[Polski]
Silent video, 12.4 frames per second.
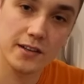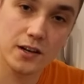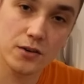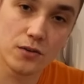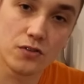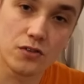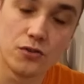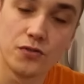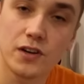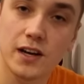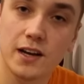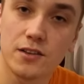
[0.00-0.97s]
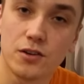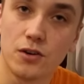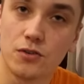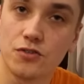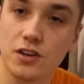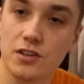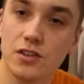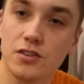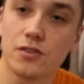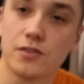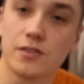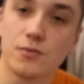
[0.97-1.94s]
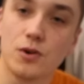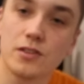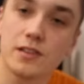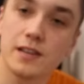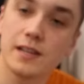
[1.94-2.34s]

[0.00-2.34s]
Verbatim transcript: za taką żarówkę to 60 zł.